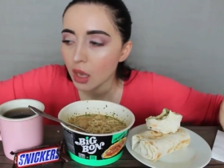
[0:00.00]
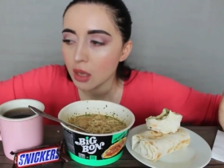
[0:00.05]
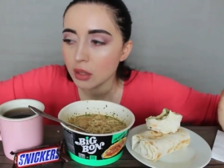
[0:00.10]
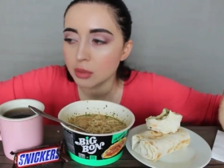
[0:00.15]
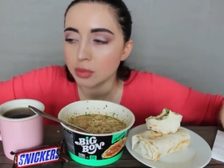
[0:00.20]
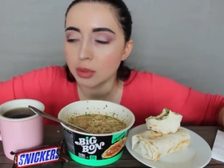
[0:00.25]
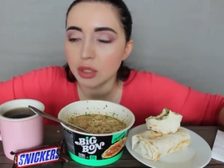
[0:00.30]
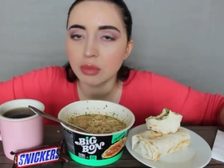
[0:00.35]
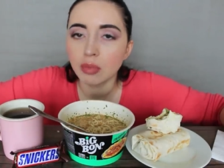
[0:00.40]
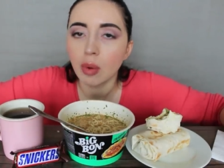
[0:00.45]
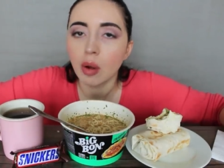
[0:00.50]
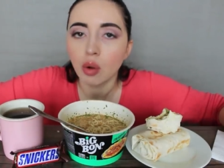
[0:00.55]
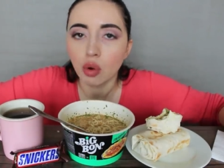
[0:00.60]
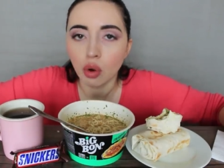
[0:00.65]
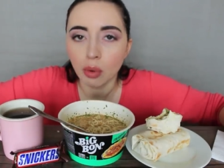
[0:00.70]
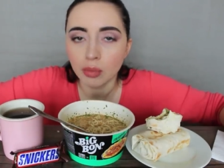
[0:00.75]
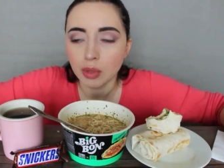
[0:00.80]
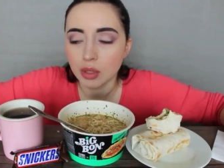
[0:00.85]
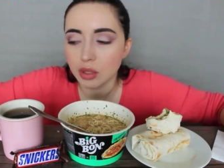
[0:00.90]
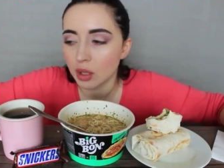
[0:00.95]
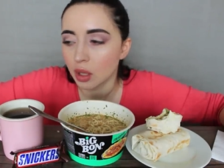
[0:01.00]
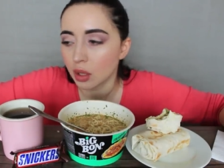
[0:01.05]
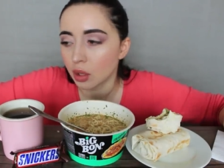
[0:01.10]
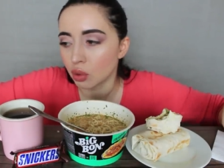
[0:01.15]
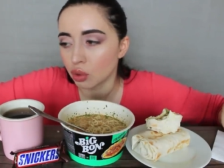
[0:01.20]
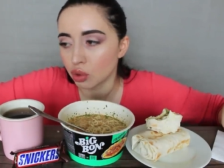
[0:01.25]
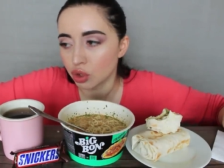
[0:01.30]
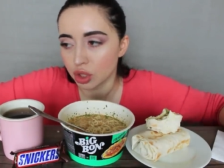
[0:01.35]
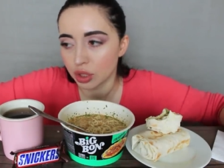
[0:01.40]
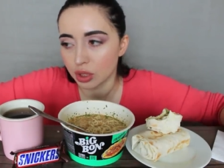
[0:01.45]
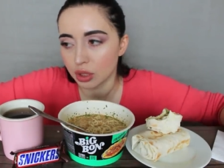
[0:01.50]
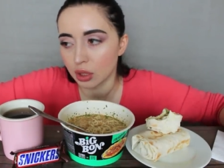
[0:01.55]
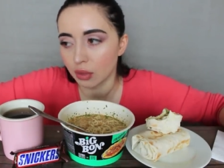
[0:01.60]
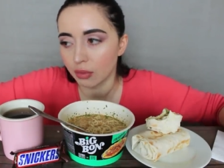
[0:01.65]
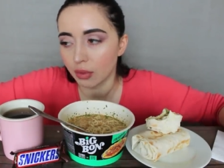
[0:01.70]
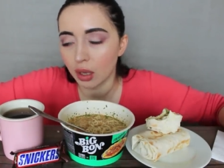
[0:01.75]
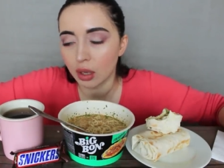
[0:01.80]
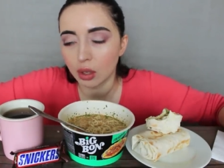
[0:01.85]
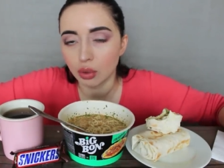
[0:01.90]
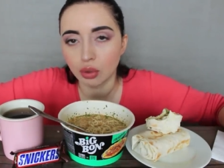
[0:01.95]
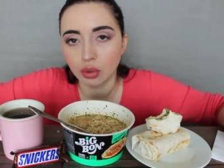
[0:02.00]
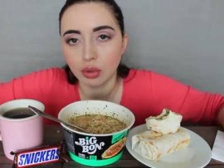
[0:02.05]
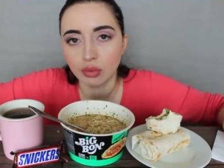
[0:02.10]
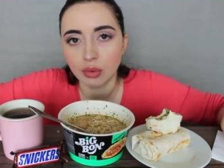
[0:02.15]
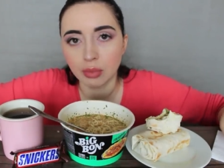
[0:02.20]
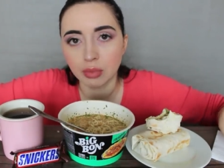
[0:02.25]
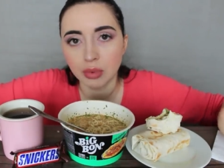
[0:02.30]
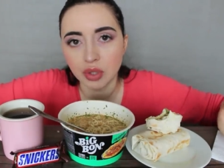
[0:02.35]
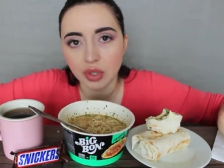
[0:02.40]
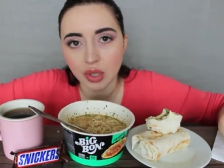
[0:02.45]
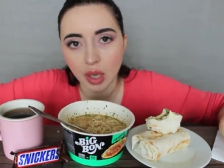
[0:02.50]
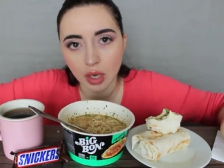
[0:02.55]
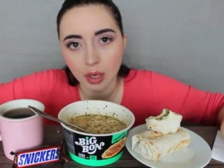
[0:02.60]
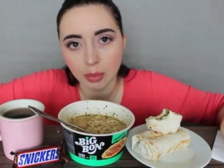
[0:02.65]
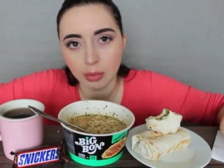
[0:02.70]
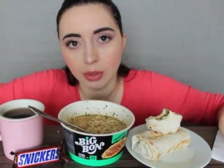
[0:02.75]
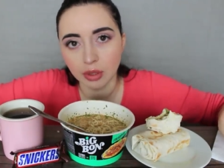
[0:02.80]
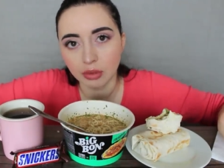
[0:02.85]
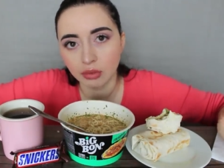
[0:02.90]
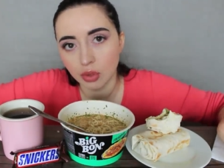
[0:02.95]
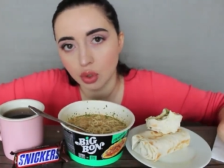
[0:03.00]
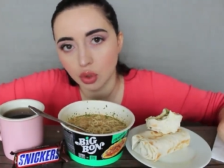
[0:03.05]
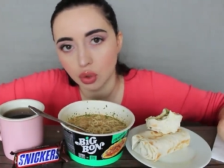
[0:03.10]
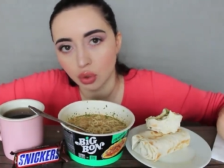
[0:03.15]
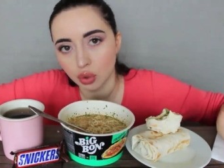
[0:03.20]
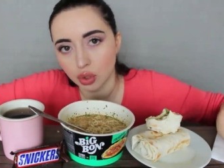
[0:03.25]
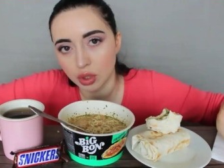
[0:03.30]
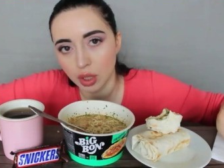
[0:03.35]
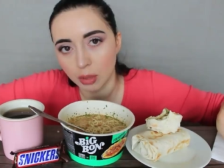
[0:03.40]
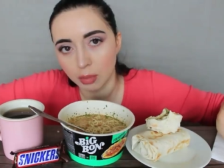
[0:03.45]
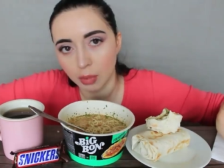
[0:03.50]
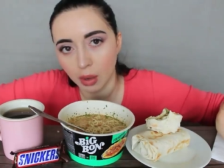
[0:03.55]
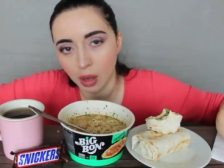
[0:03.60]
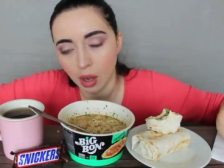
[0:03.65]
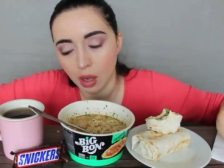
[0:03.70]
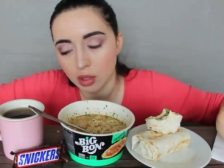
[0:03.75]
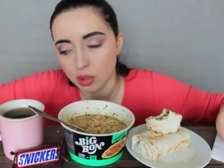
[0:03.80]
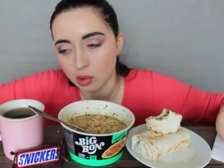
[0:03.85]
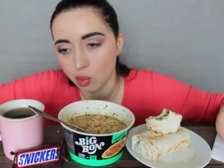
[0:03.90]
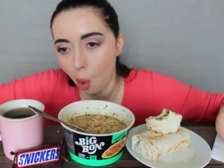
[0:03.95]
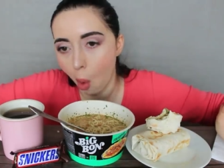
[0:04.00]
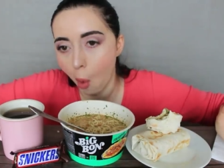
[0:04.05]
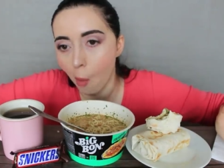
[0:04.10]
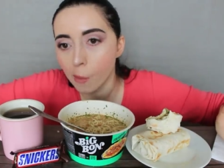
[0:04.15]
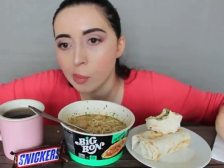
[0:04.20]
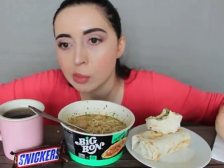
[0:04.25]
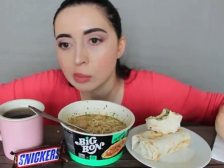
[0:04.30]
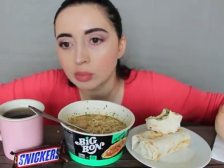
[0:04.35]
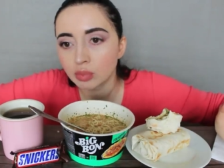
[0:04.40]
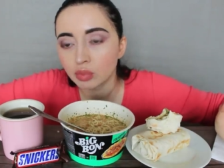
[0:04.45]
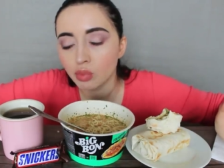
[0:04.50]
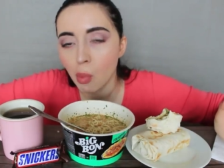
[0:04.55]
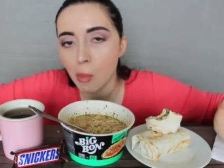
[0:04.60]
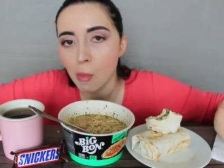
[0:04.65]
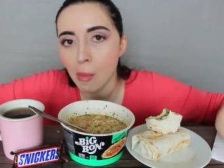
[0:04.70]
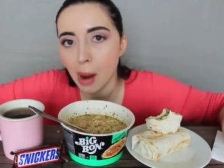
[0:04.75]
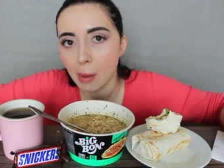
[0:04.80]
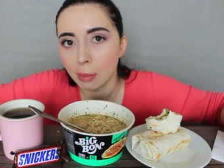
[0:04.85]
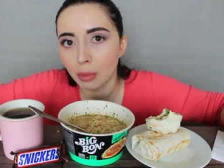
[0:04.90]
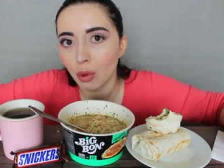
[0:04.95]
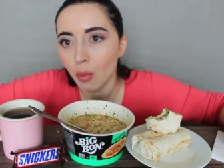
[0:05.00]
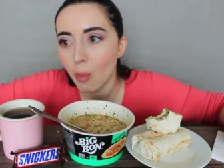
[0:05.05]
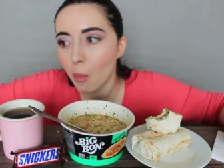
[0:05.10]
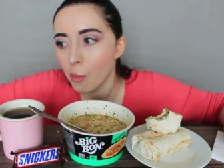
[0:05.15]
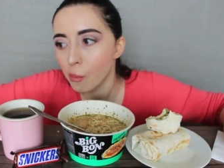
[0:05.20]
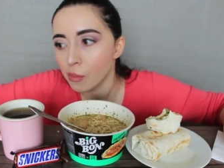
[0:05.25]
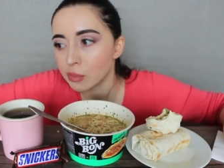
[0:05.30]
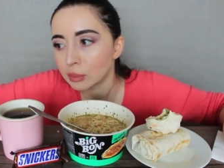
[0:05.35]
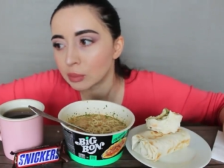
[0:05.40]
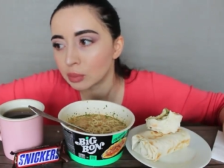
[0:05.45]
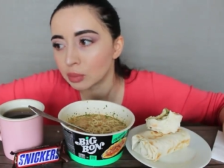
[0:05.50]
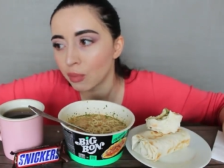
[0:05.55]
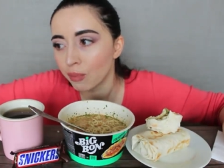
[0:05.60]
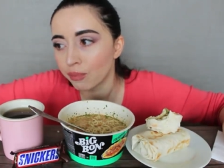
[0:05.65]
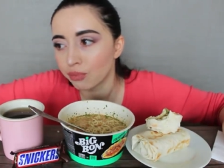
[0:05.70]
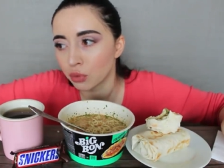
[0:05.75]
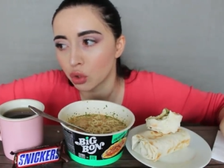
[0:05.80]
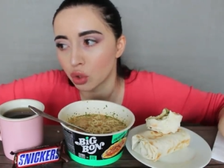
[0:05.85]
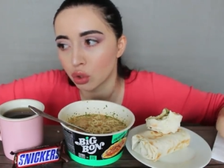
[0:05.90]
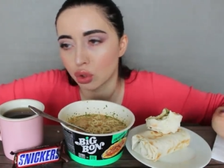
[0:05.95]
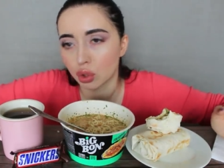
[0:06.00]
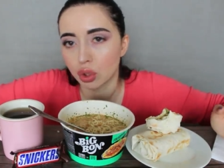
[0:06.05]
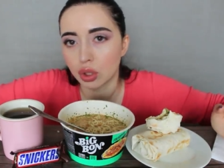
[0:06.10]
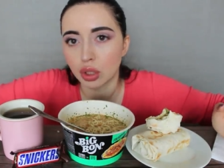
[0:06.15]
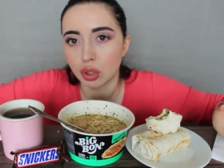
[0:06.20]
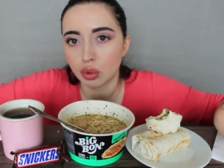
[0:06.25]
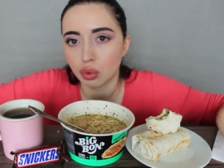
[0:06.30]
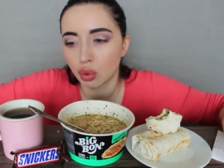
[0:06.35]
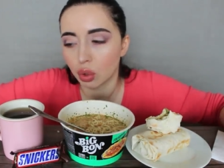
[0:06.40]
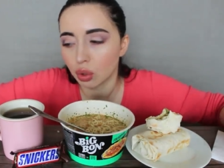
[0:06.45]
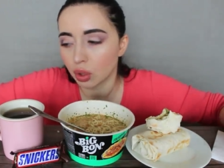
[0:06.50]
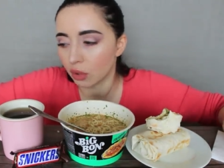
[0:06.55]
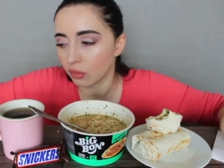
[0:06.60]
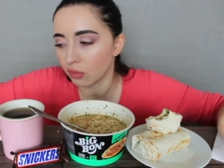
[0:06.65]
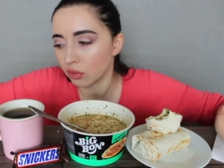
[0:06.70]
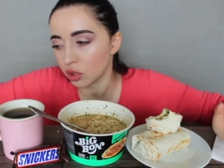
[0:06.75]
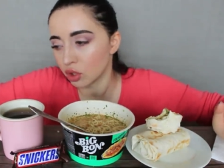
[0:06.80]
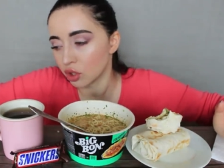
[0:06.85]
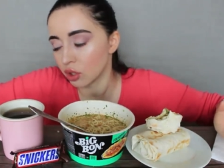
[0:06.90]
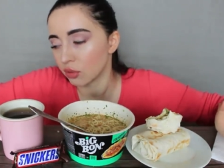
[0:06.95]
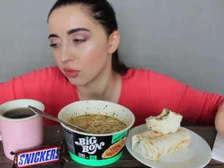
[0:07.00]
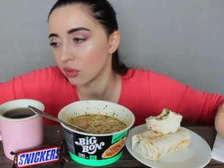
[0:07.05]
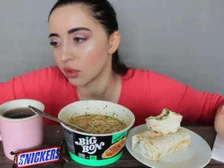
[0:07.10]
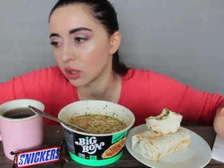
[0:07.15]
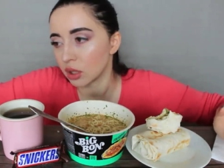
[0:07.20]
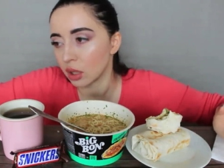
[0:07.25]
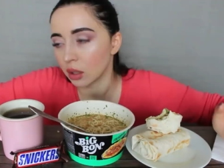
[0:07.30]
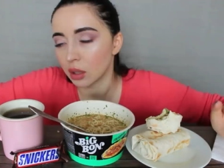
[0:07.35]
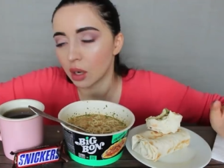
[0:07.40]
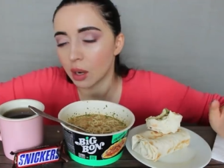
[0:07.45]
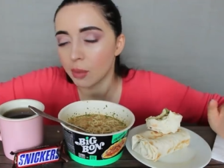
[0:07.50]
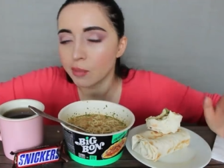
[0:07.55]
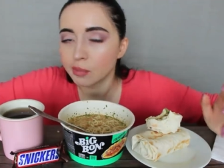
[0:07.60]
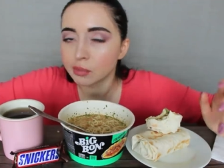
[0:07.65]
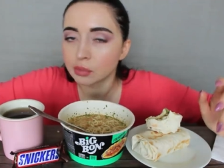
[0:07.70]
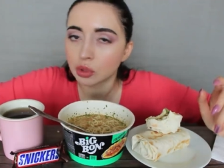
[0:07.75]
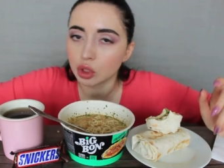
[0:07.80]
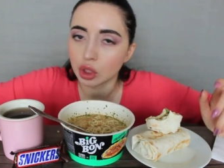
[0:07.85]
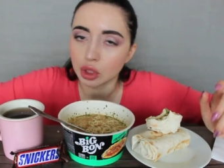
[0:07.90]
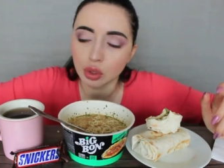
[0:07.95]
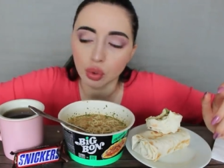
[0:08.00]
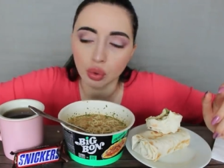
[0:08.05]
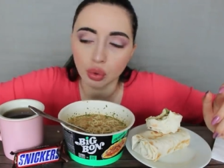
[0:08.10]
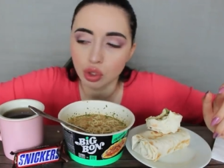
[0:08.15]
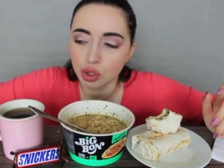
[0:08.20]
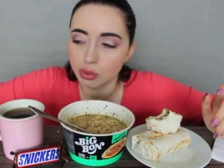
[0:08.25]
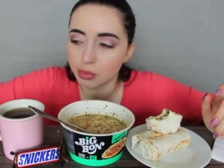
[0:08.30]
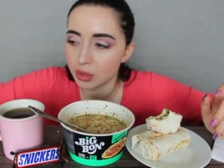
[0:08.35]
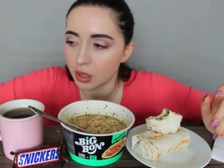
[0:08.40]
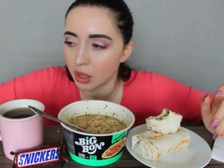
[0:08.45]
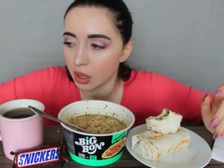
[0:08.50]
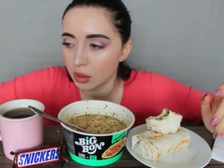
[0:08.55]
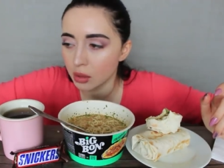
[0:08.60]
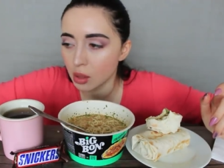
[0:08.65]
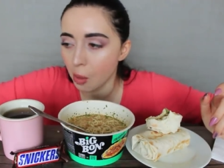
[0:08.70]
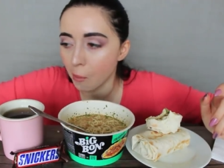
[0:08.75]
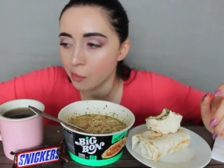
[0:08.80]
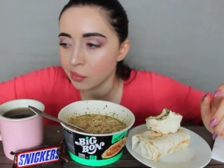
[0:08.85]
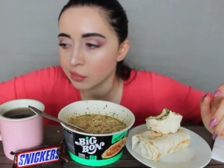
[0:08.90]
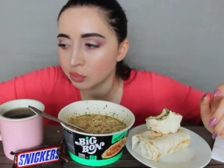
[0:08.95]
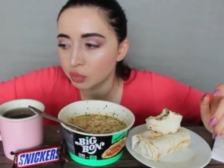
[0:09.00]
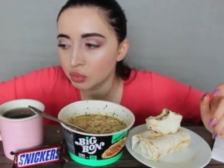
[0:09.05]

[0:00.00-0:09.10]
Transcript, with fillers: Спасибо огромное за хорошие слова, которые вы писали под видео, где я показываю папу. То, что ТикТок я выложила в Инстаграм. Честно, очень приятно.